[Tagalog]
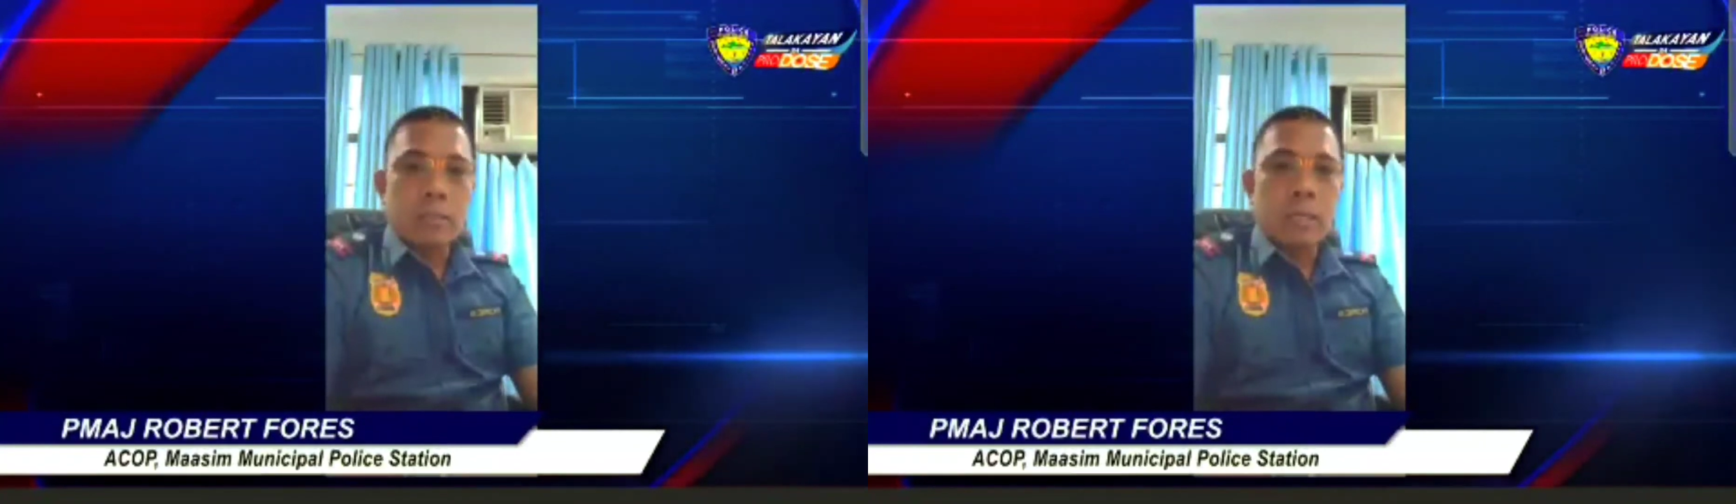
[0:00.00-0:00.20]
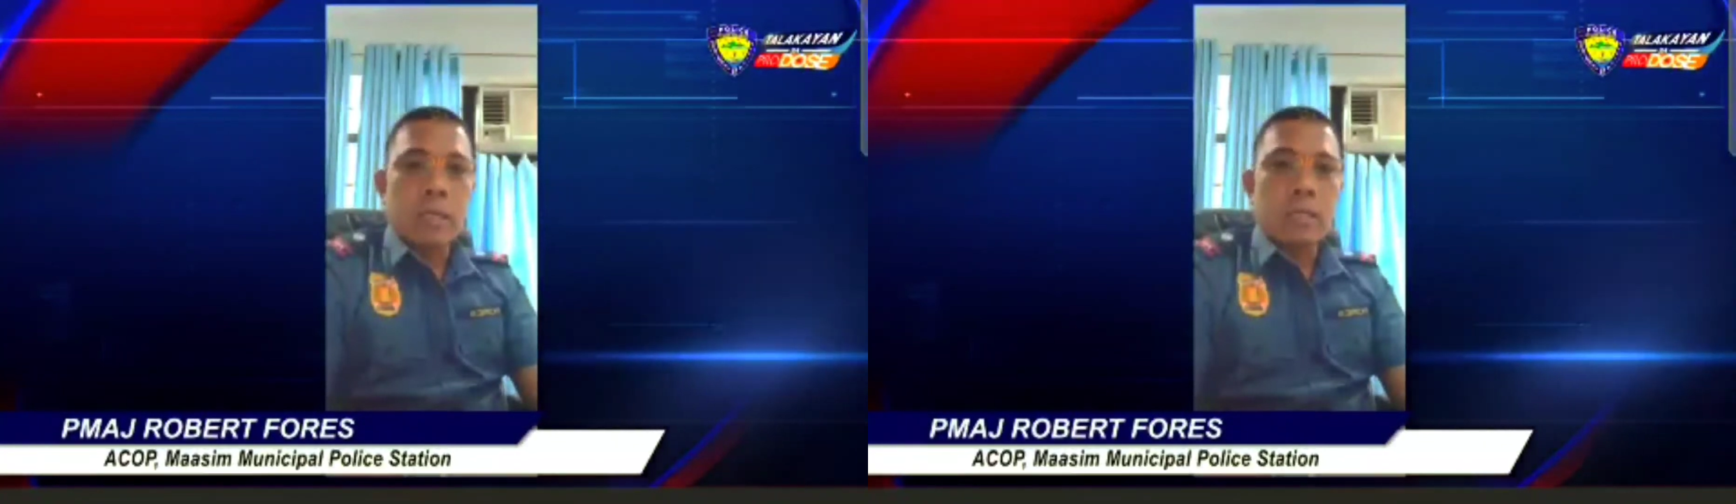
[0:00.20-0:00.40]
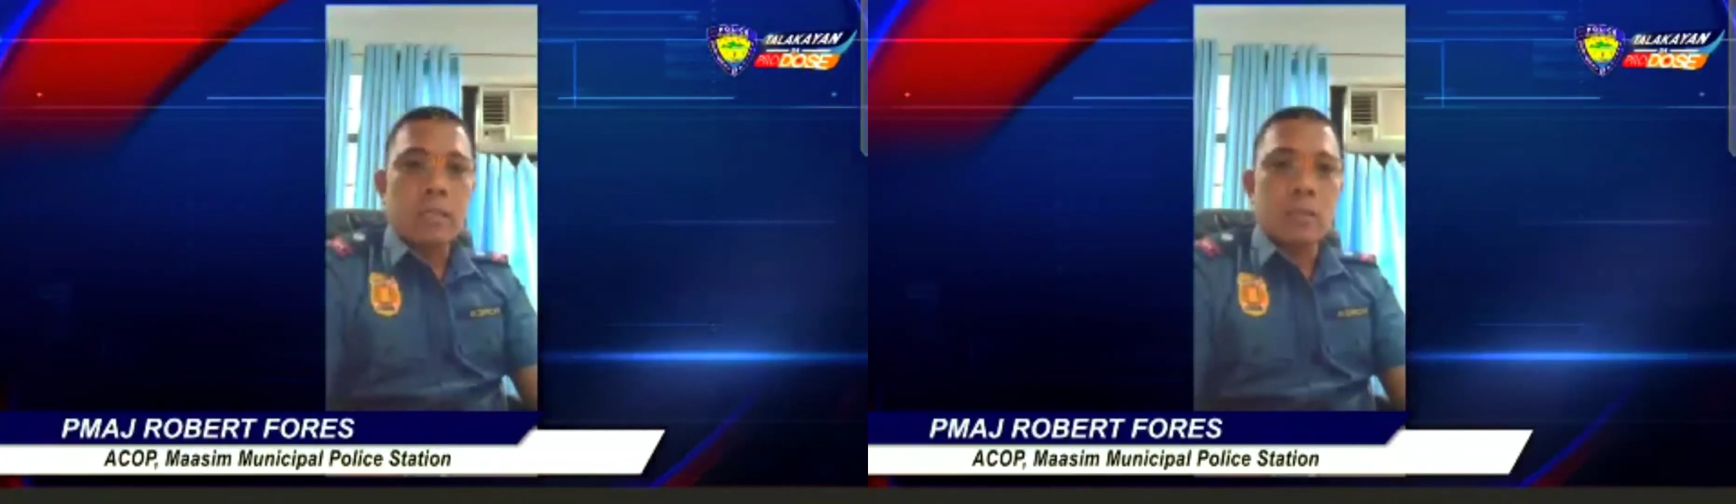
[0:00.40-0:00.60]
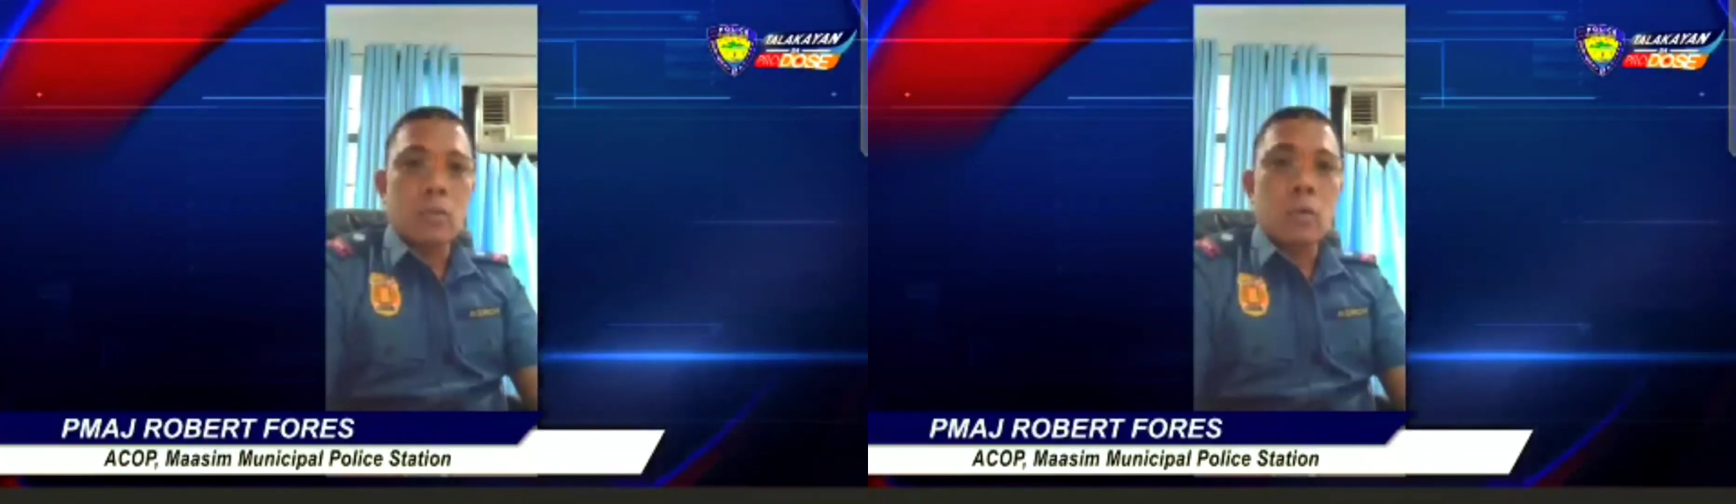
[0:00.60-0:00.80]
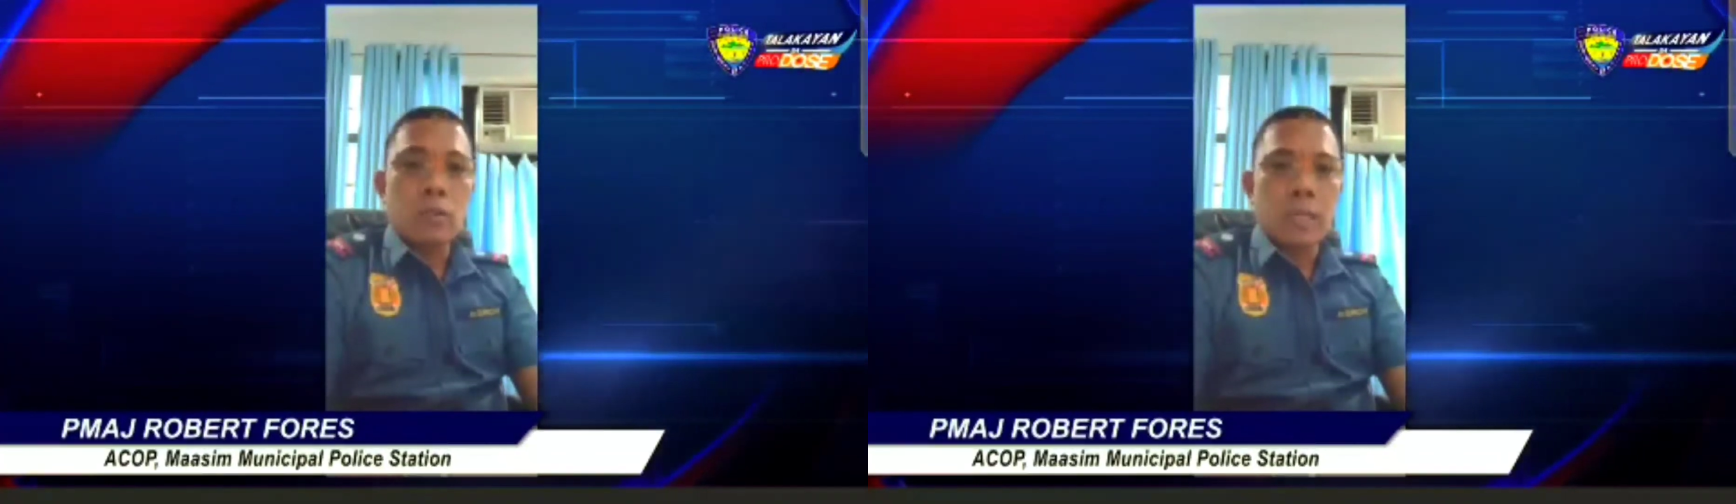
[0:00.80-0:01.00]
sa
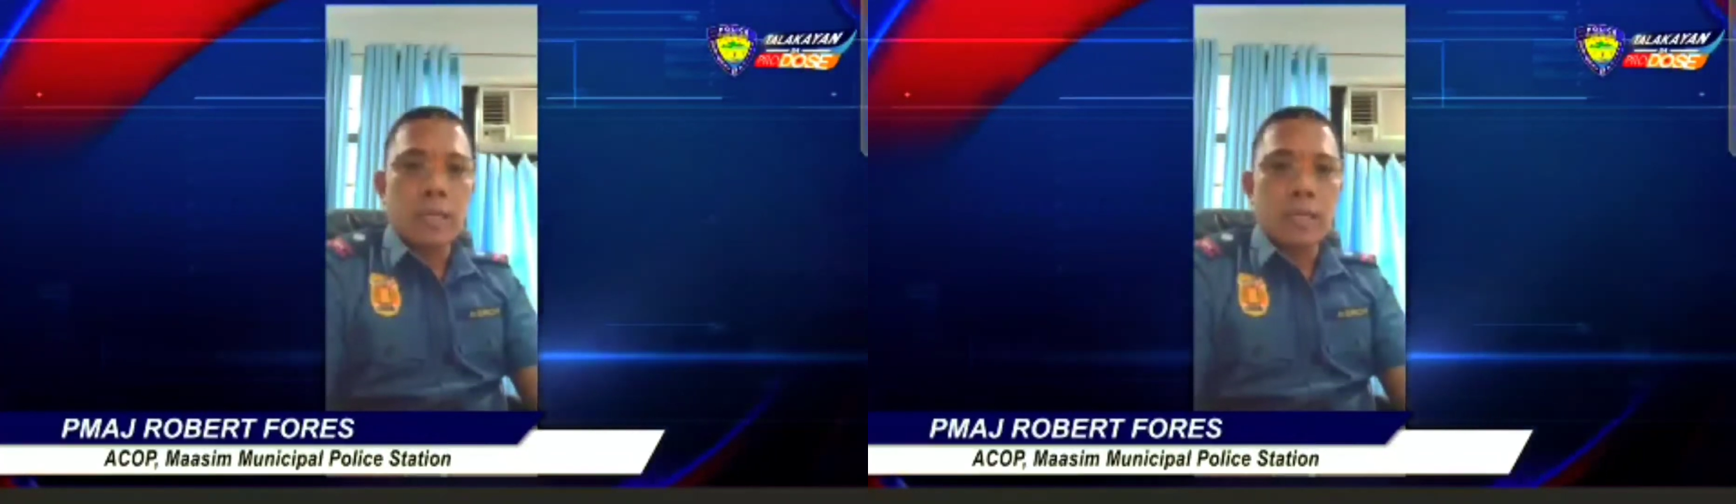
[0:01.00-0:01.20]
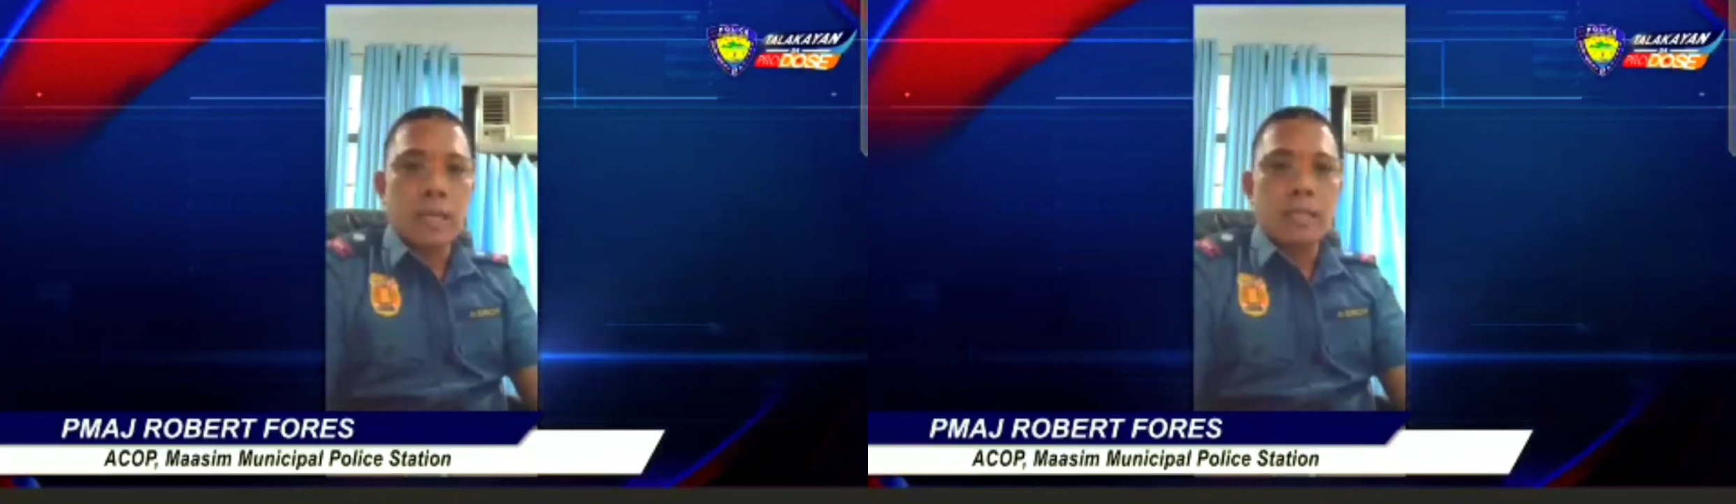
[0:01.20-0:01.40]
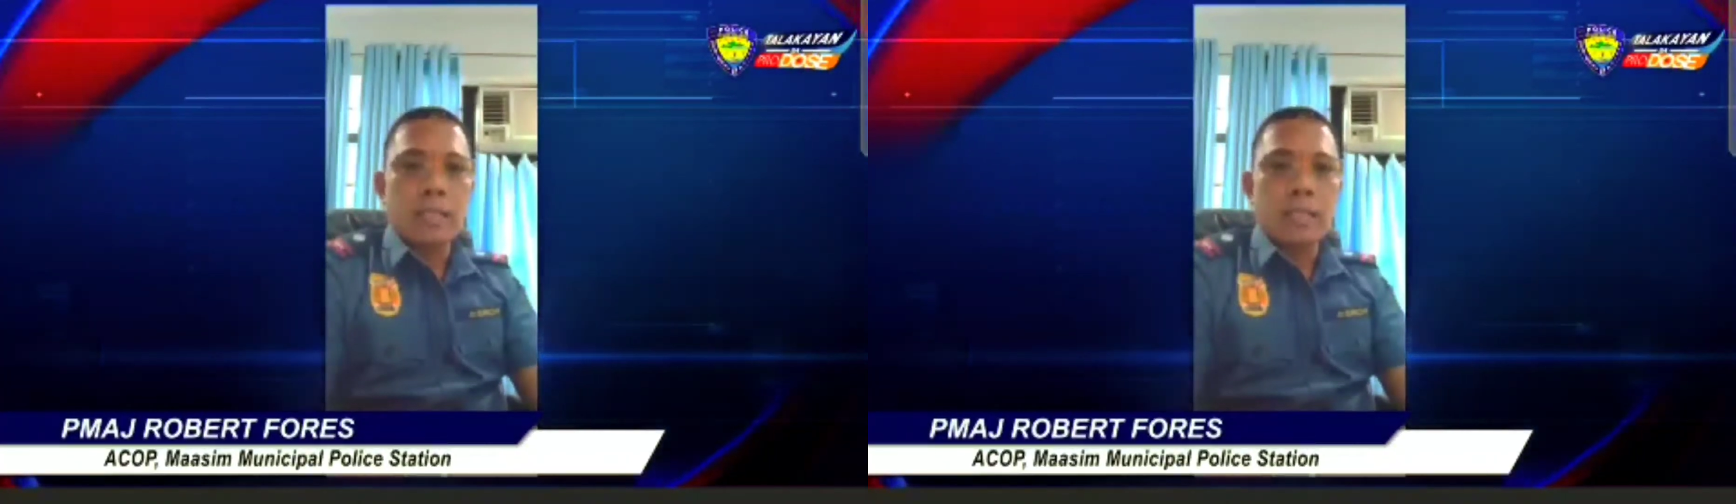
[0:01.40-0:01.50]
tulong na rin ng